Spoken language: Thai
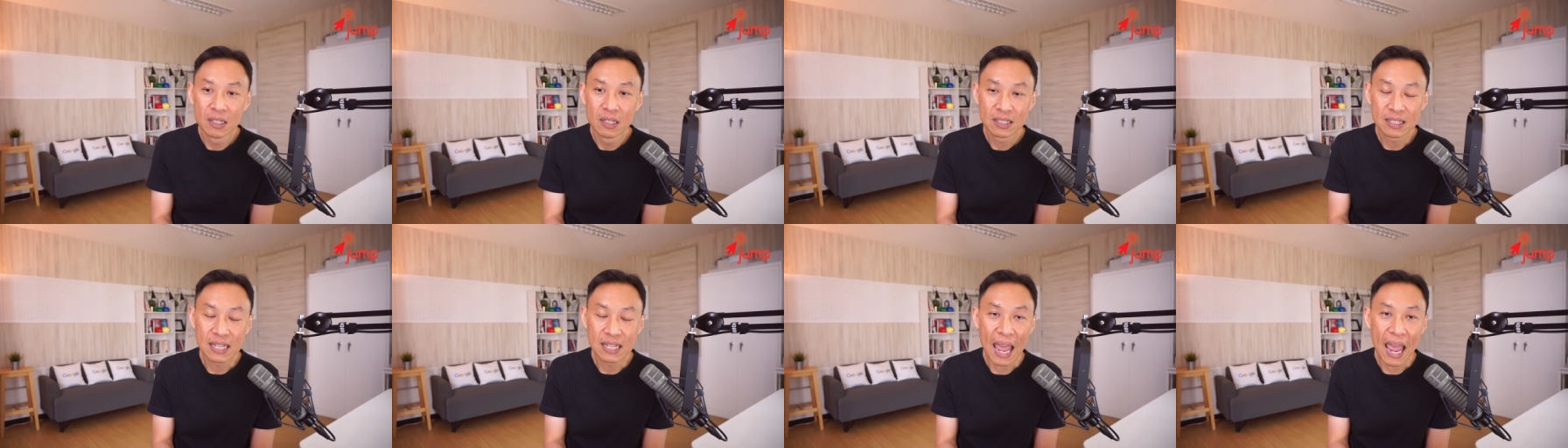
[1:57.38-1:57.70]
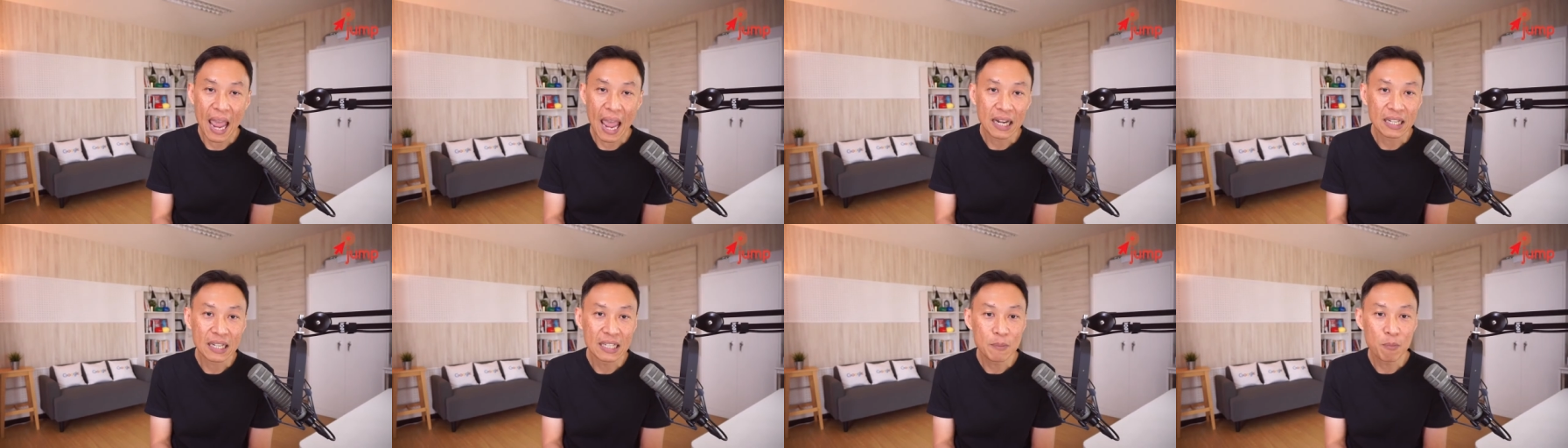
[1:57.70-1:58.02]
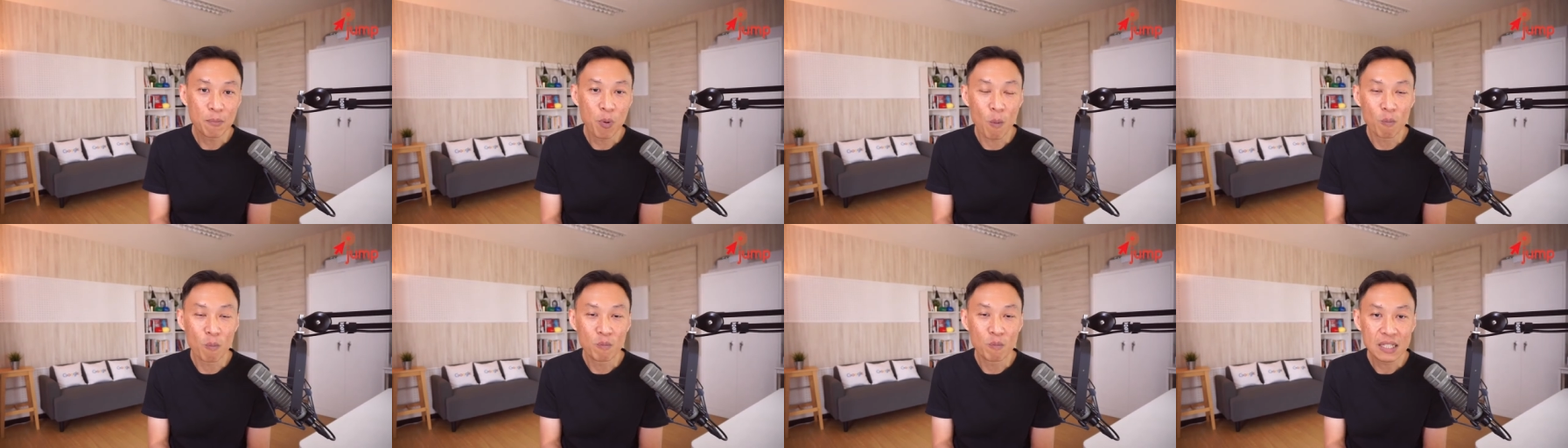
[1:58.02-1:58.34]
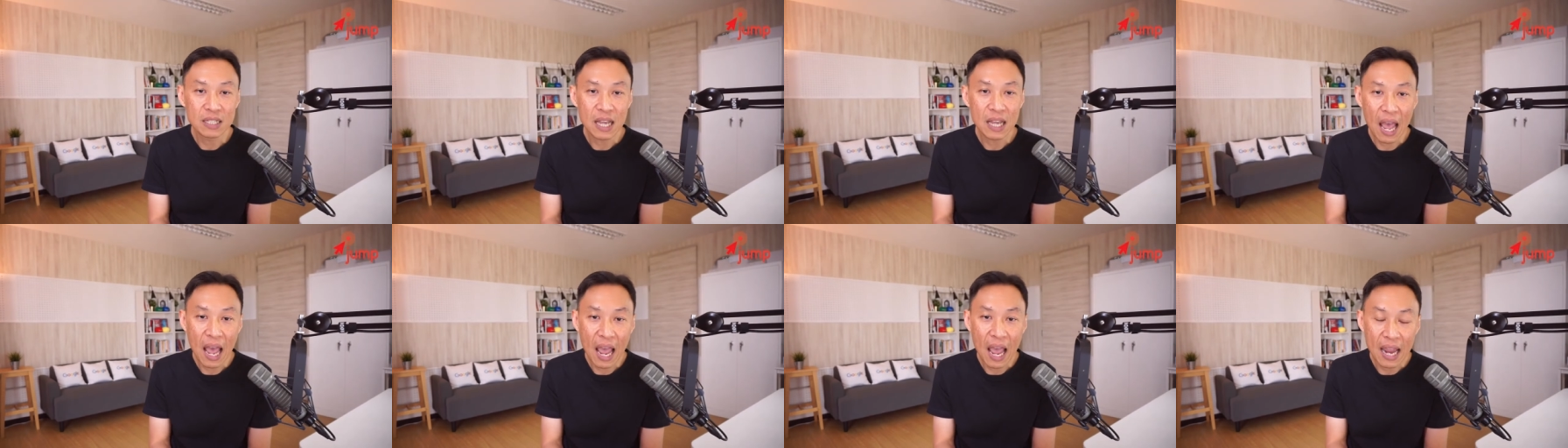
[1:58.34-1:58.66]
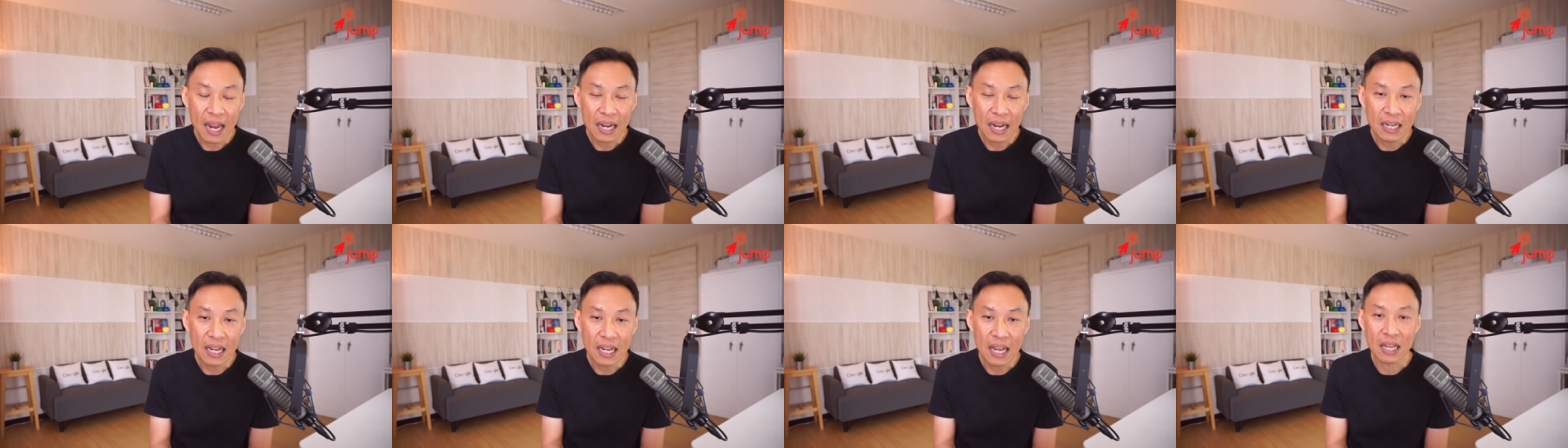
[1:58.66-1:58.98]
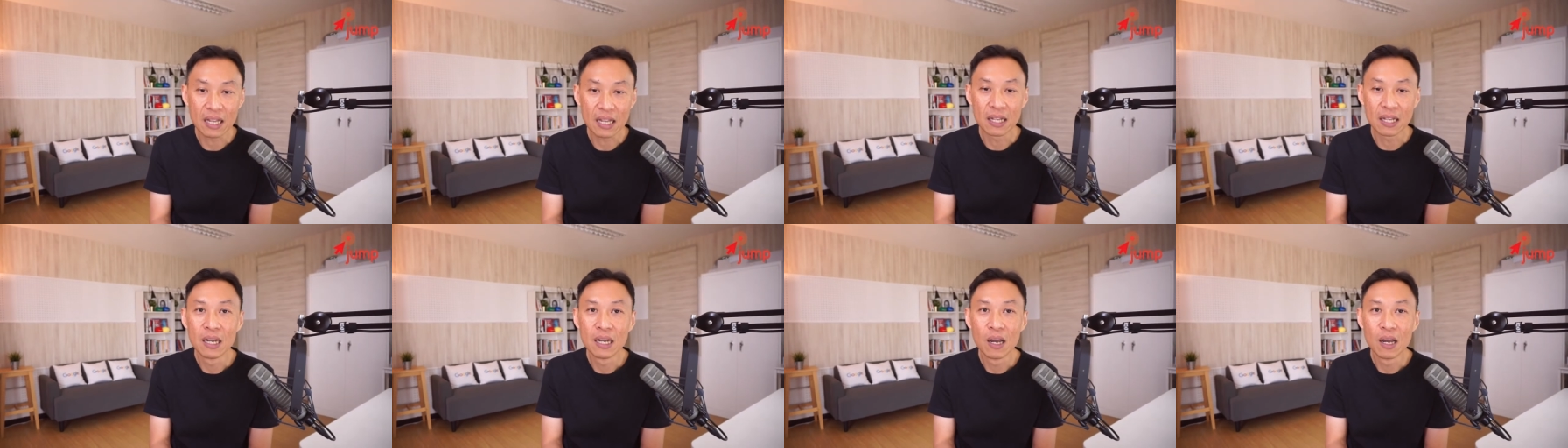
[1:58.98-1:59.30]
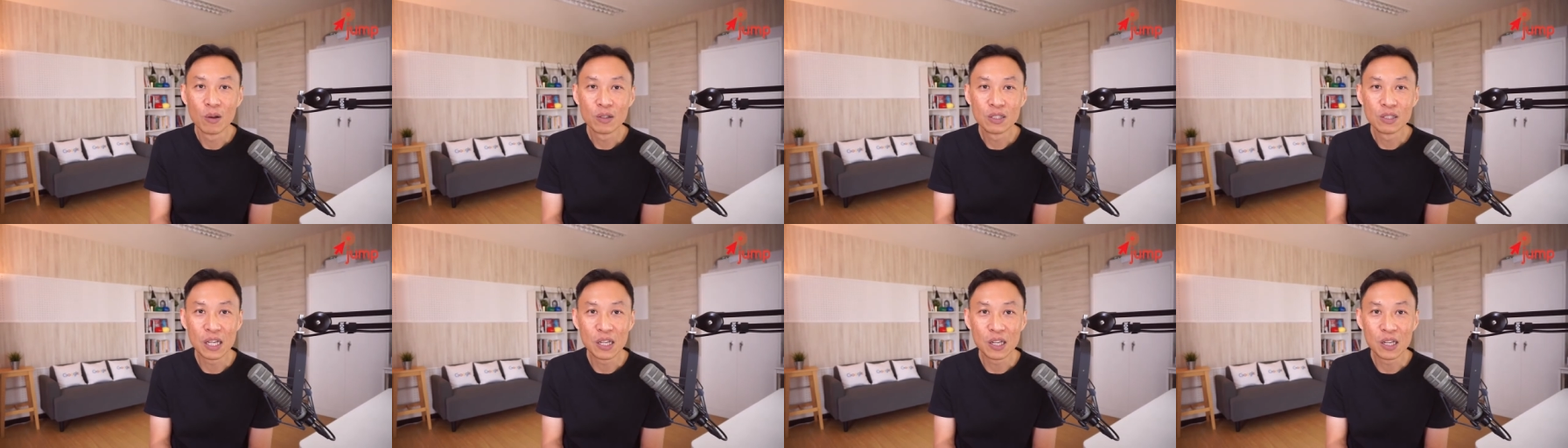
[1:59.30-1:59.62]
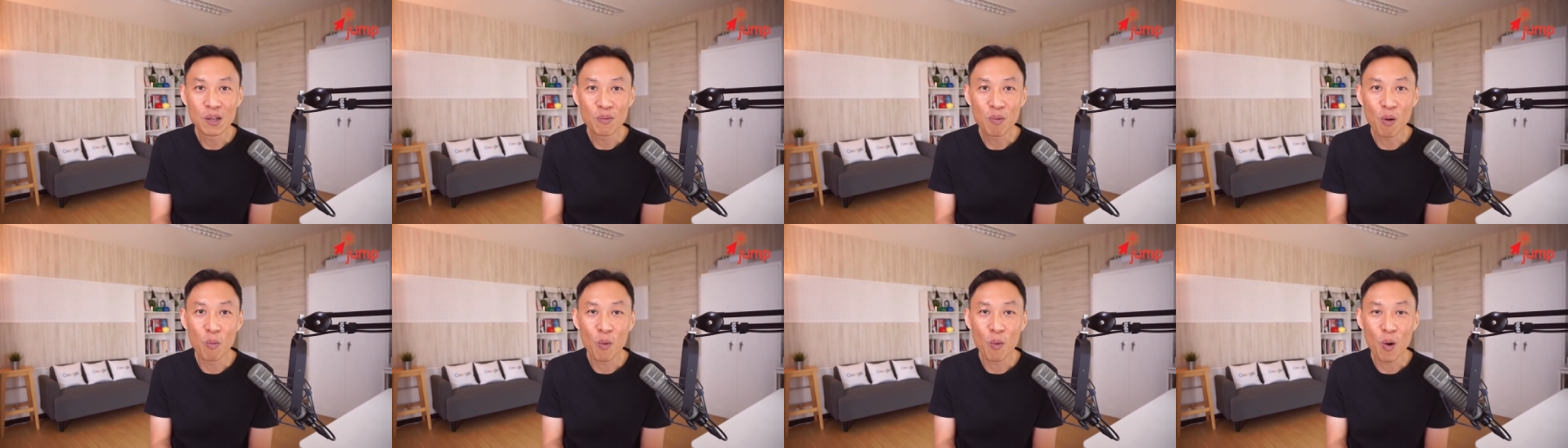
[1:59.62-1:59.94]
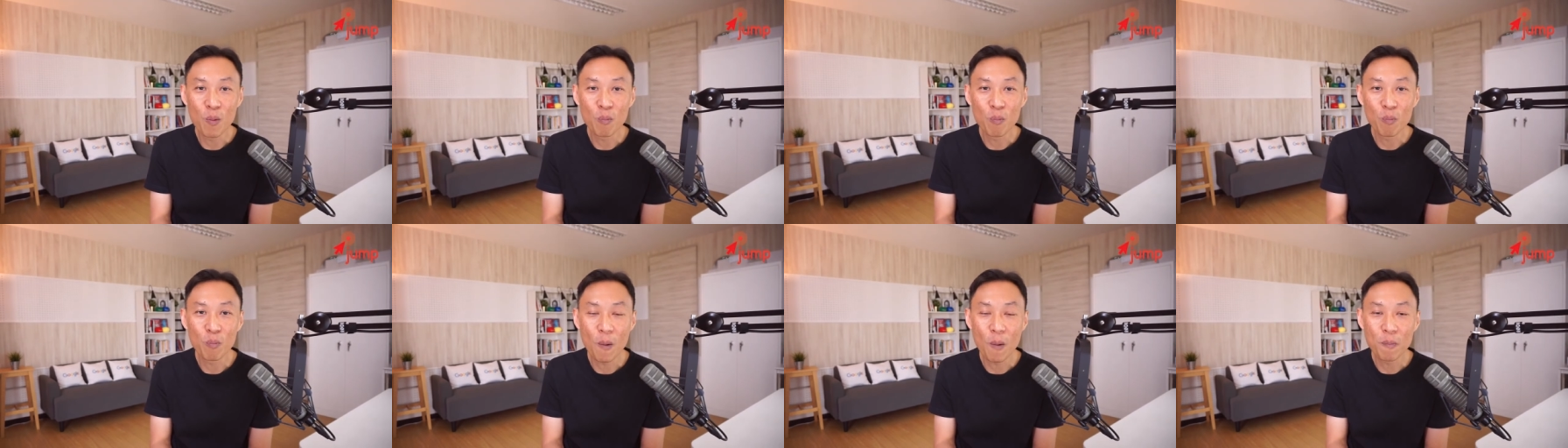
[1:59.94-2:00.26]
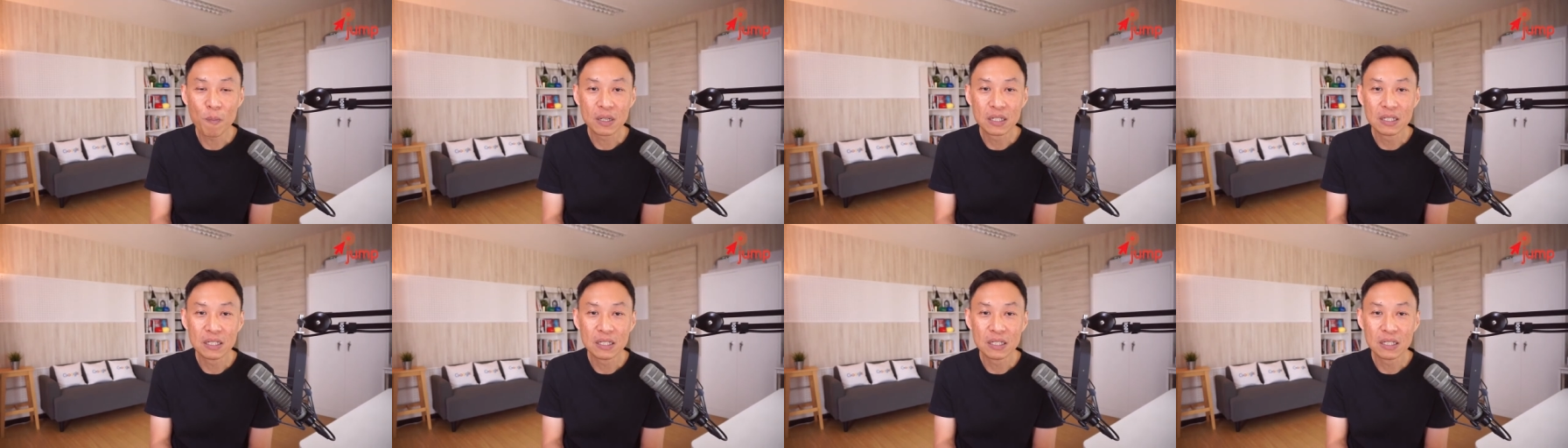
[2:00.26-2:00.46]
แสงที่ผมใช้เนี่ยสิ่งที่ผมค้นพบ